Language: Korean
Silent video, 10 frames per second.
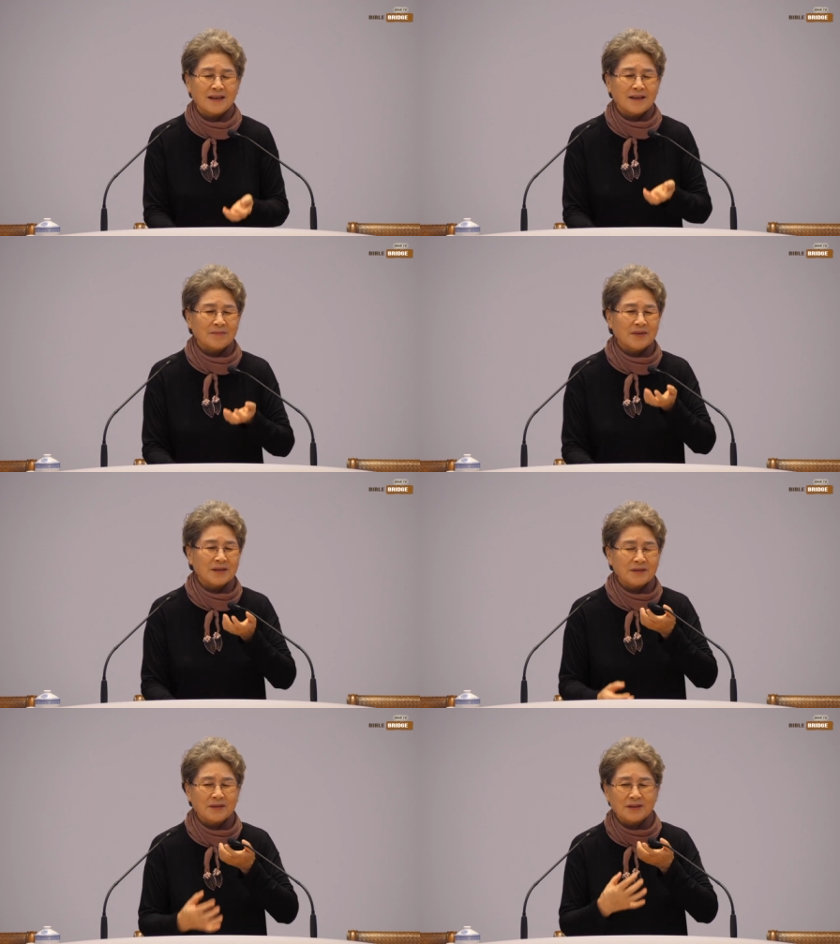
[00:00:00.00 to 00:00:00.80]

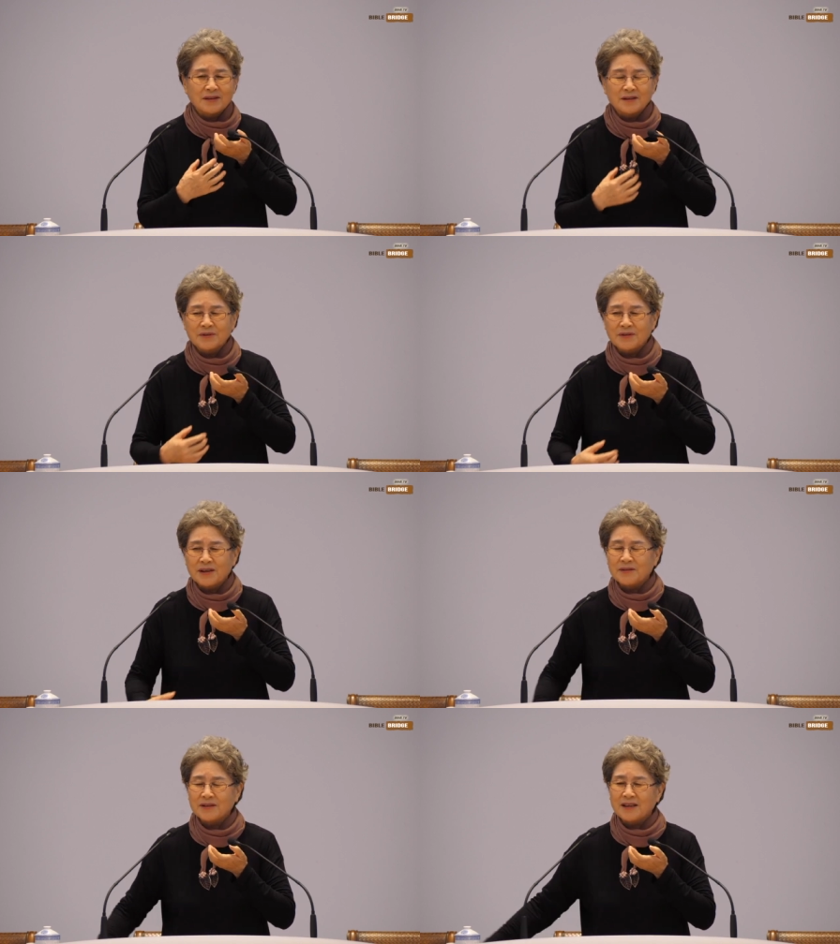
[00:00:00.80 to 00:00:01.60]
먹고
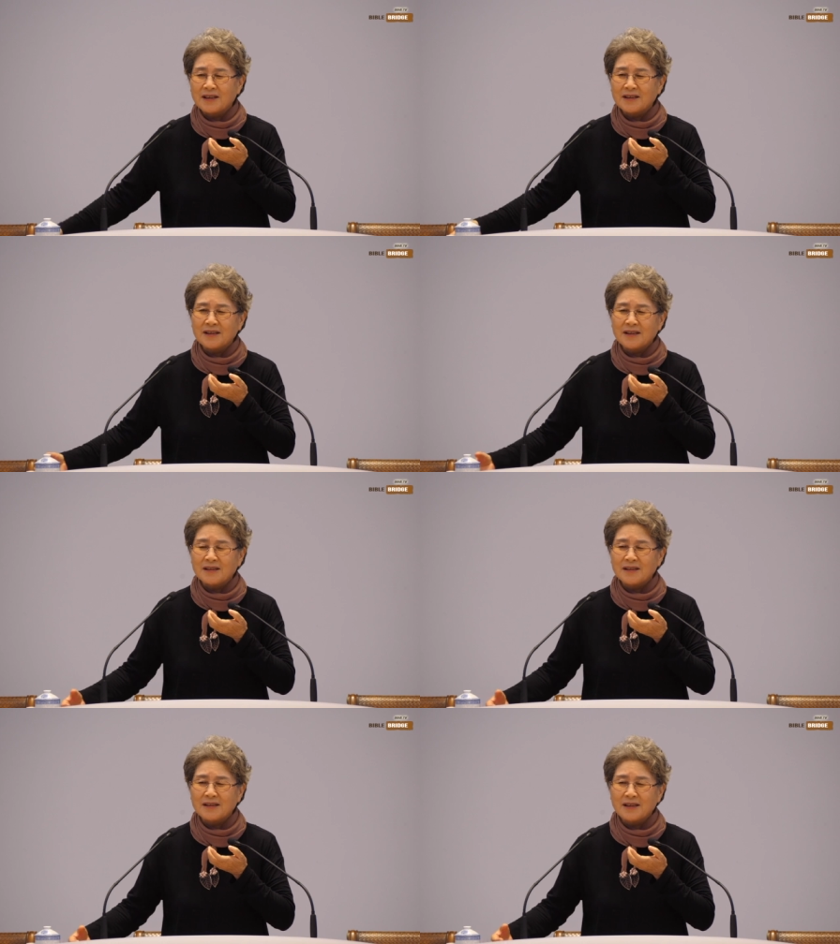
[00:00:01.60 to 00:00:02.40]
흡수하고 나가야
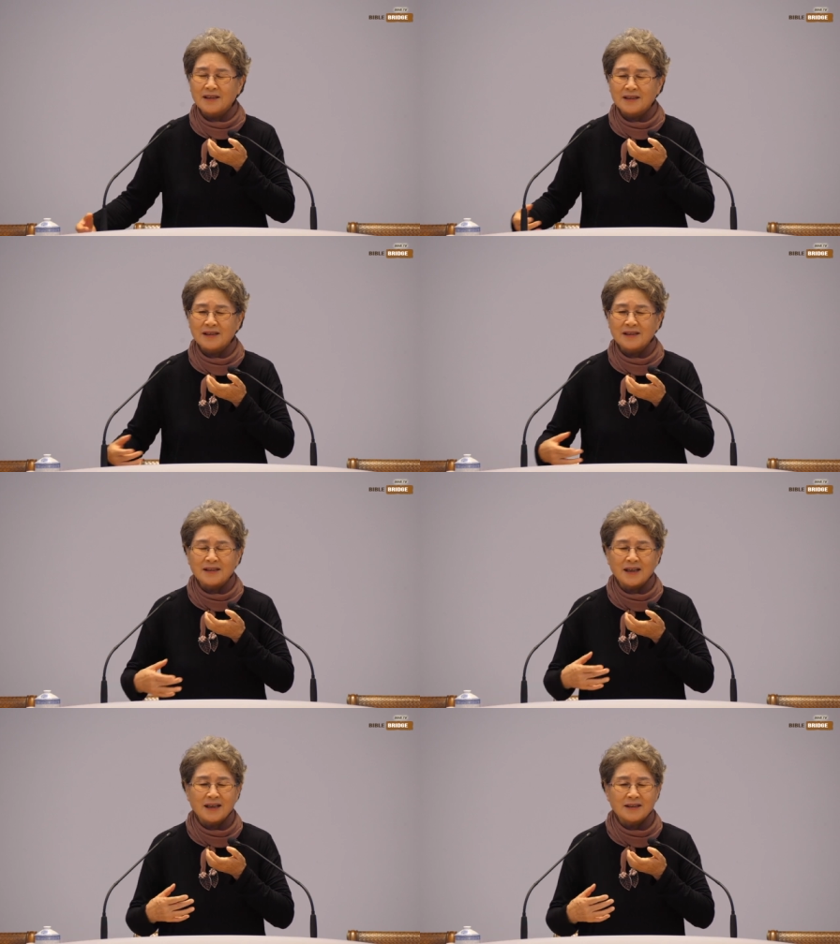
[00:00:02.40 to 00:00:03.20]
되는데 이걸
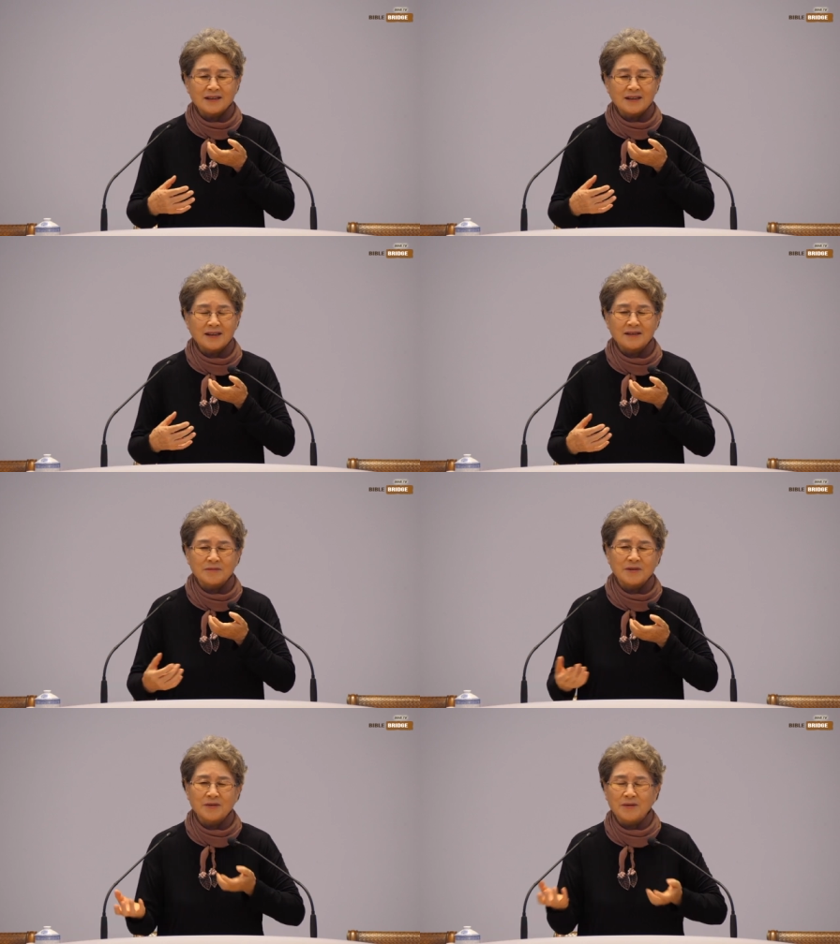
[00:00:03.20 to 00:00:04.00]
할 시간
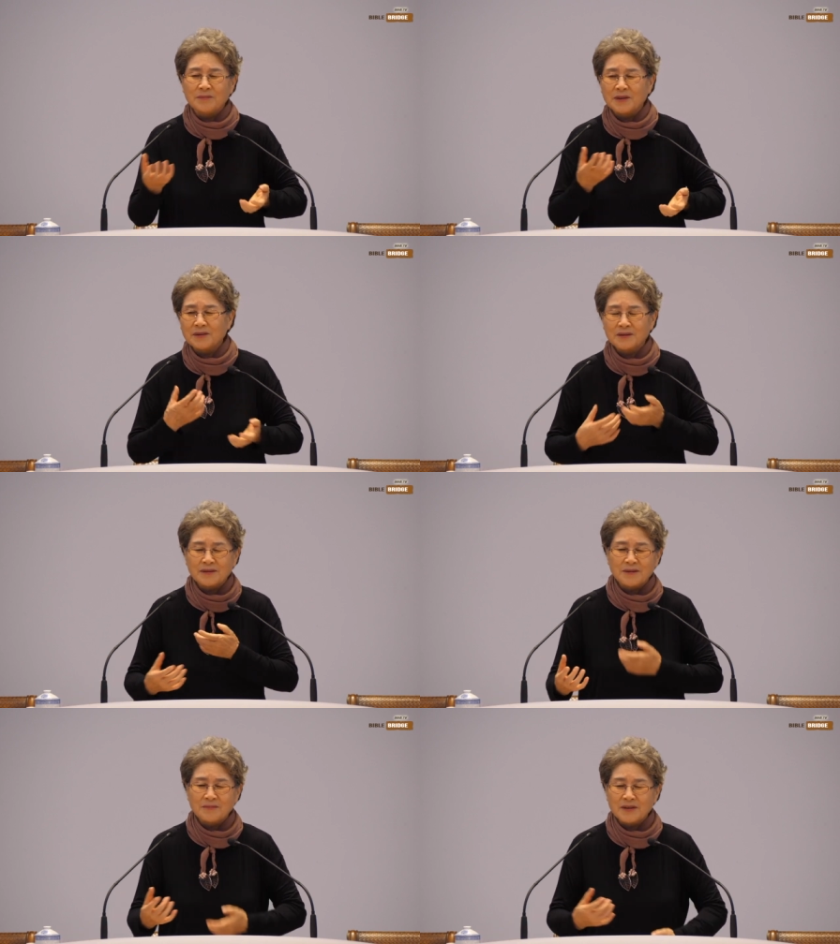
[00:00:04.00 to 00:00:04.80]
없이 또 먹고
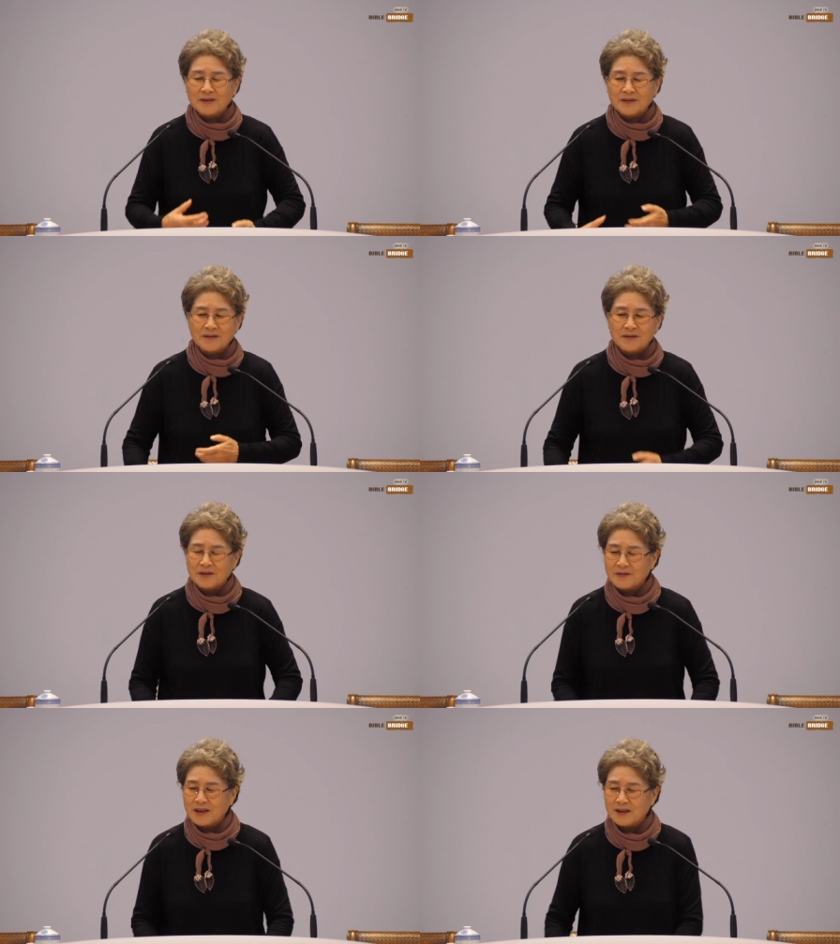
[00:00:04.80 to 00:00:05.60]
또 먹고 또
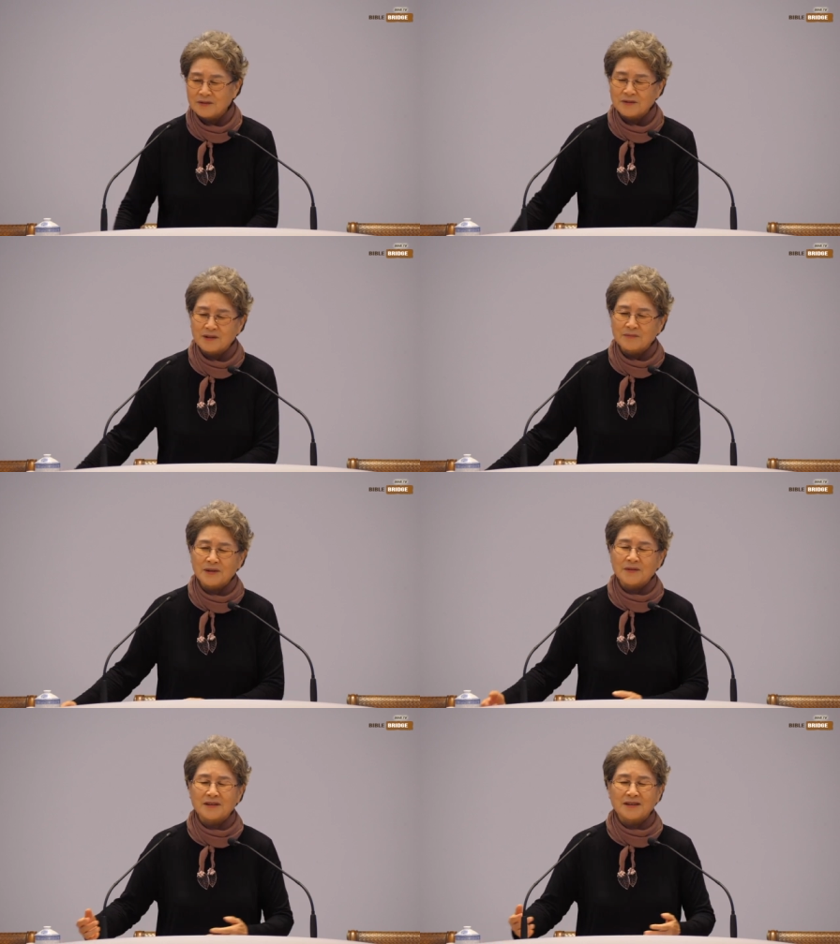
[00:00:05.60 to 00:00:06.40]
먹고 하루 종일
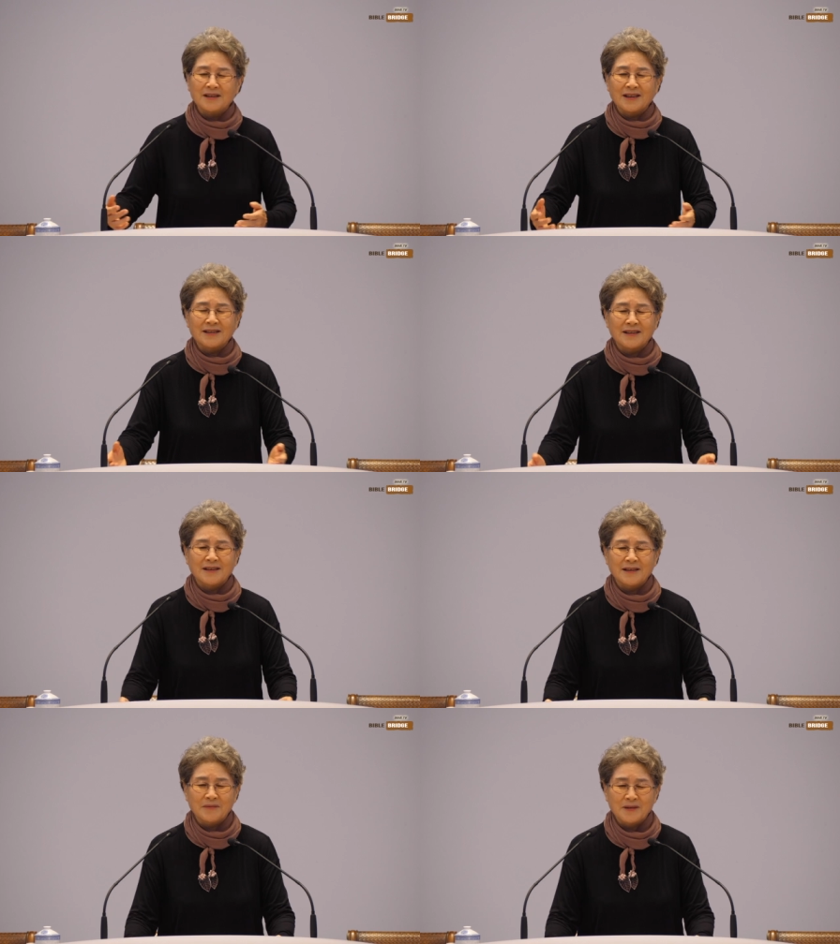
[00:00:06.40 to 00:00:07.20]
먹고 저녁에 잘
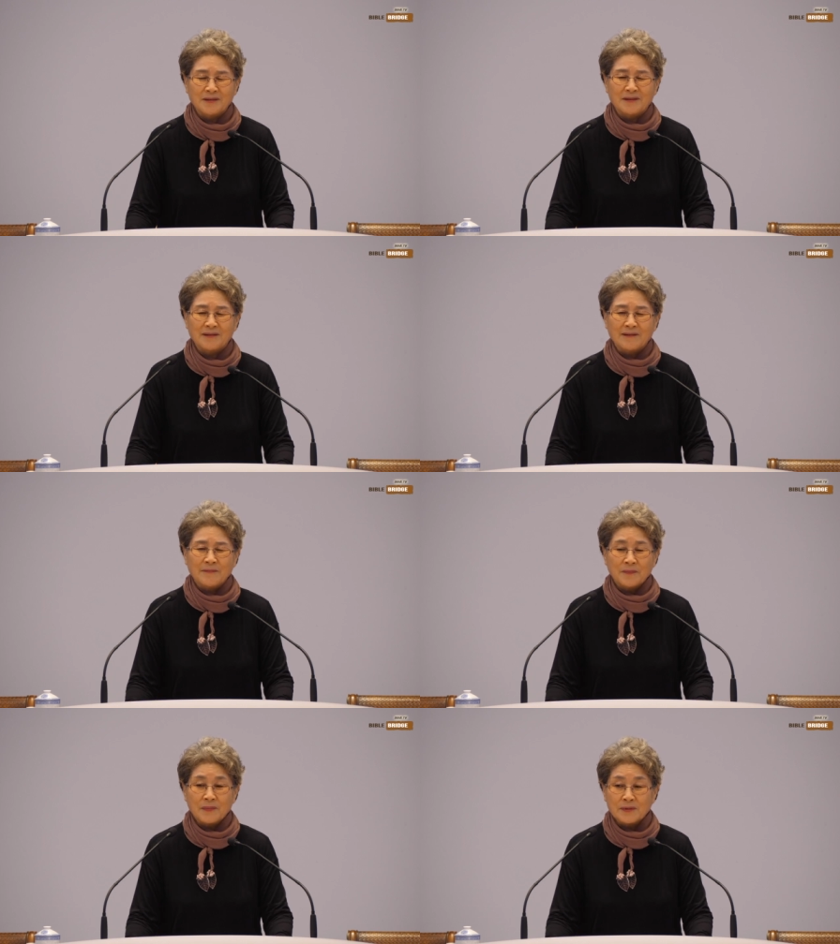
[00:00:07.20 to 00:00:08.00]
때 먹고
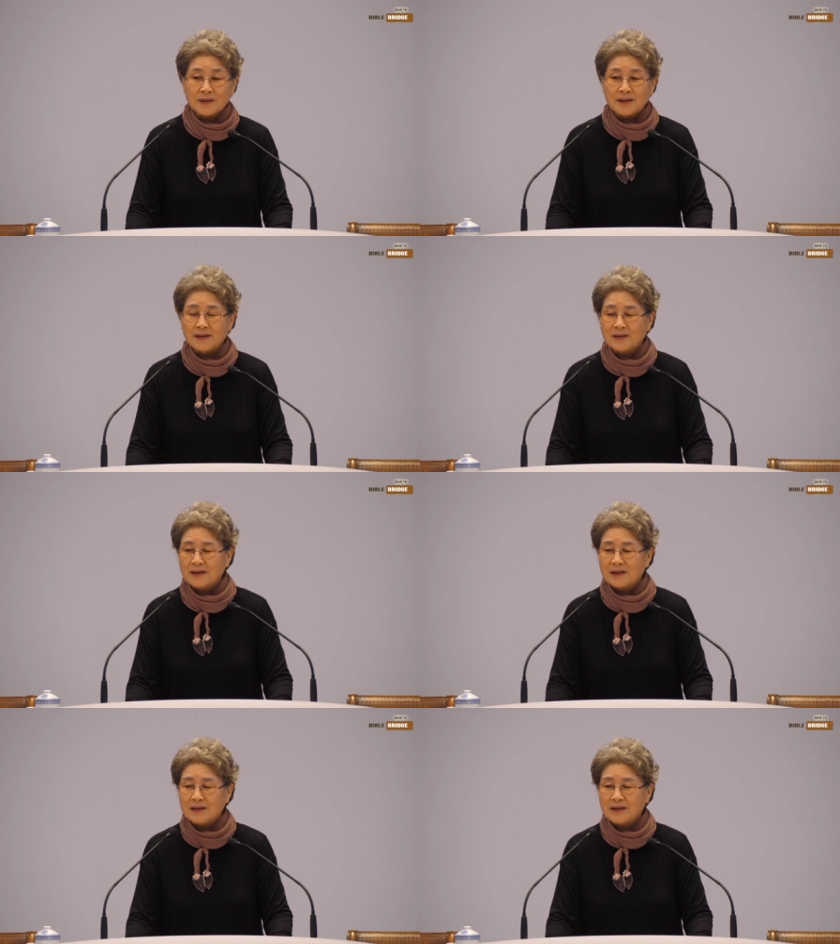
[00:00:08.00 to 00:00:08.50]
보세요.